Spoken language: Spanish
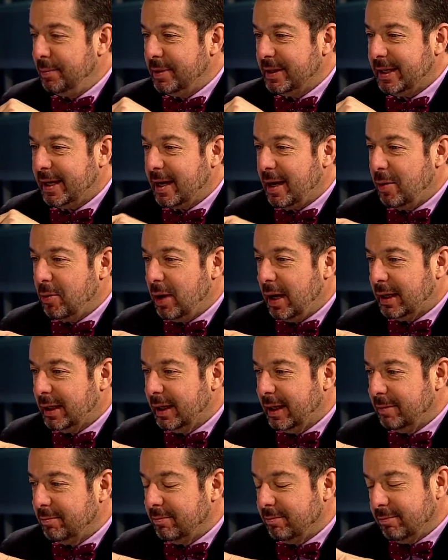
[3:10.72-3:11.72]
de empezar a hablar
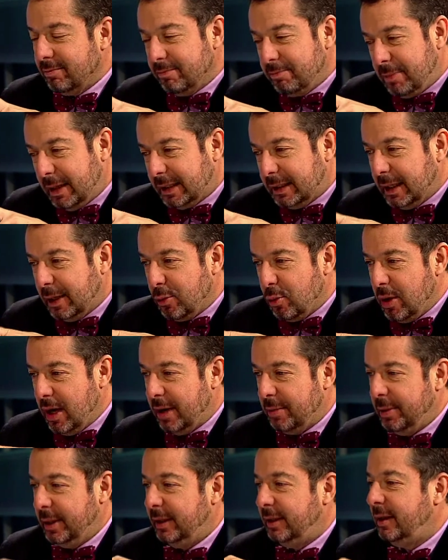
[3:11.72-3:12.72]

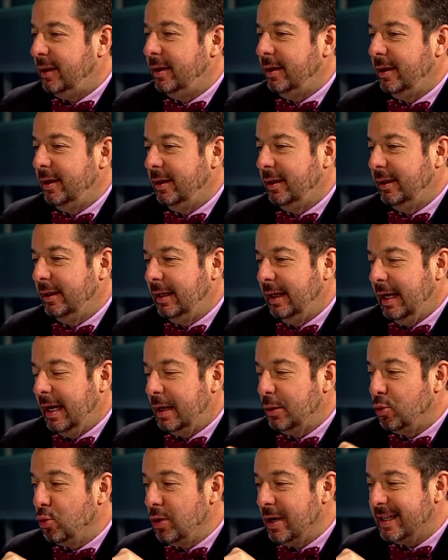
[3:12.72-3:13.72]
particularmente de, de
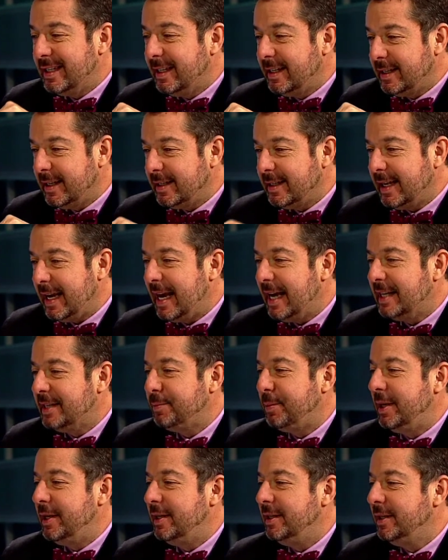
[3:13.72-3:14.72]
algunas de esas
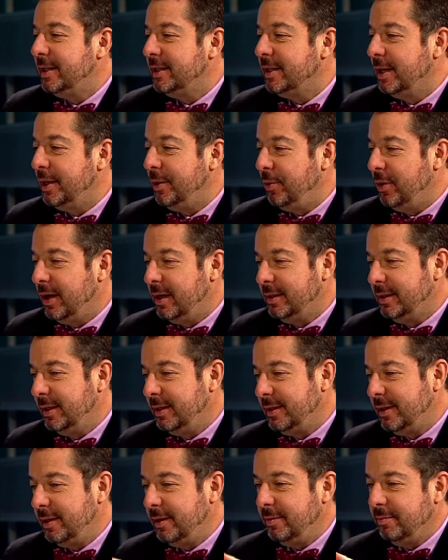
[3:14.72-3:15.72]
experiencias derivadas de
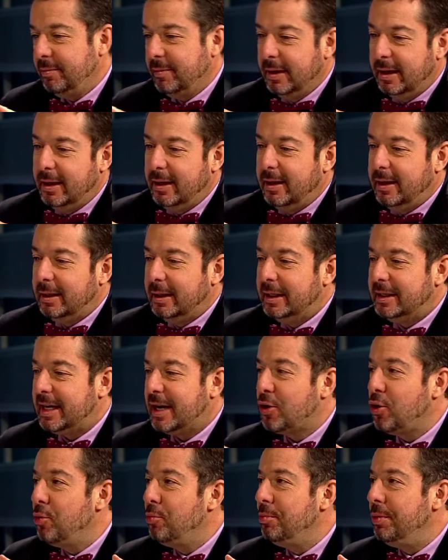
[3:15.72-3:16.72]
ese de esa
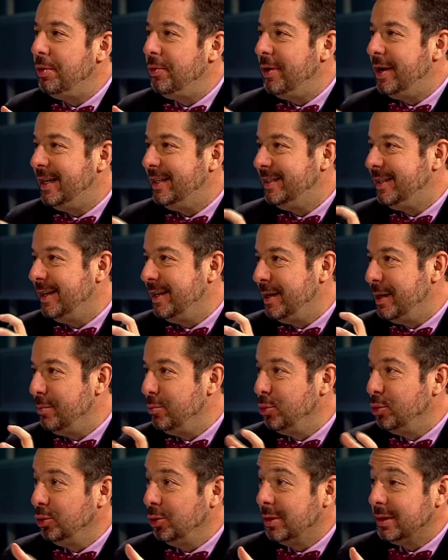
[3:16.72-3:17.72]
convivencia del
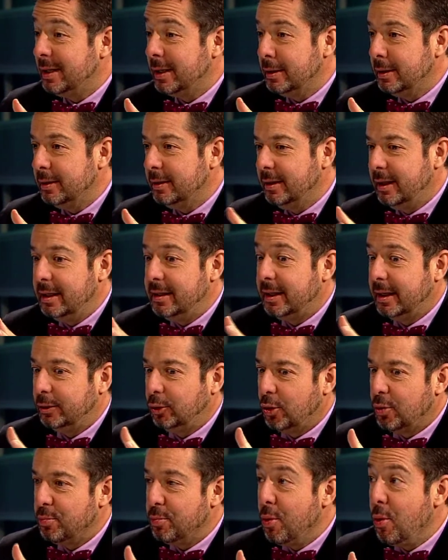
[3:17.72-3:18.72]
mundo del
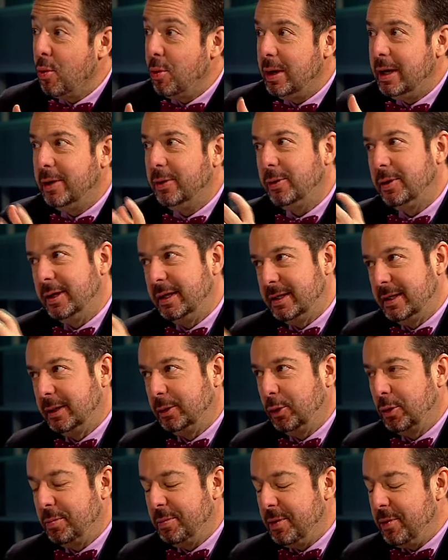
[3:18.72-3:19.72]
sector público, del
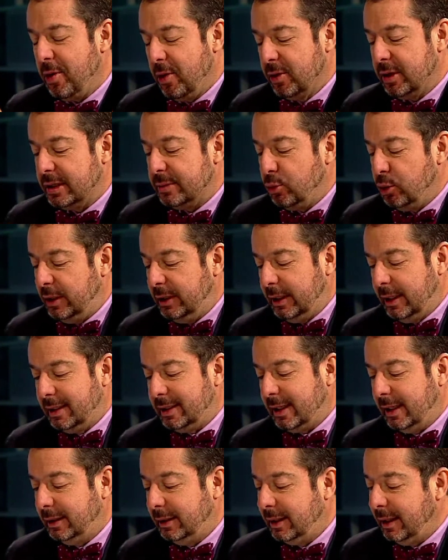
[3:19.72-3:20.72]
sector privado, que es muy
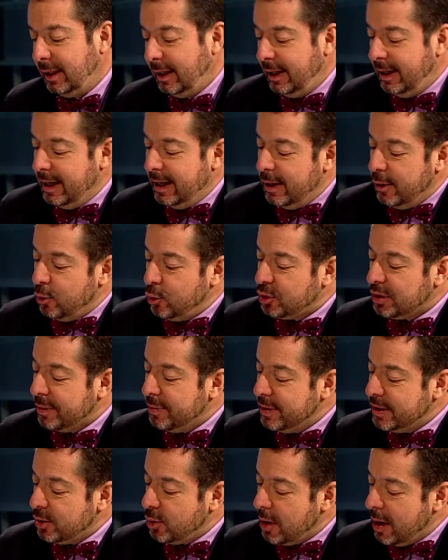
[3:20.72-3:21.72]
interesante. Usted
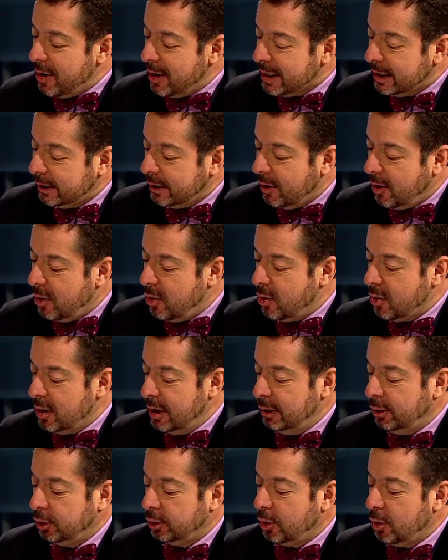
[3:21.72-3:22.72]
mencionaba que trabajó con
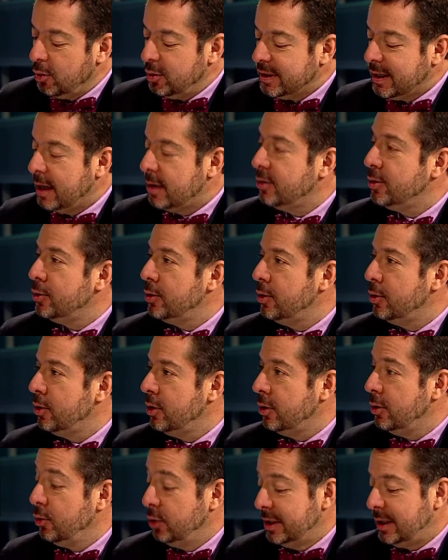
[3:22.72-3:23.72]
el doctor Luis Carlos,
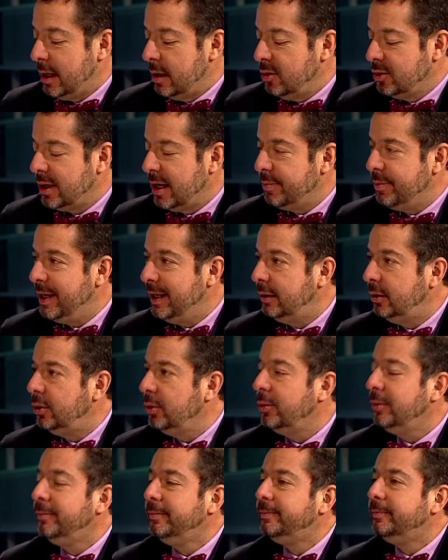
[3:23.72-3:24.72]
Luis Carlos Sarmiento.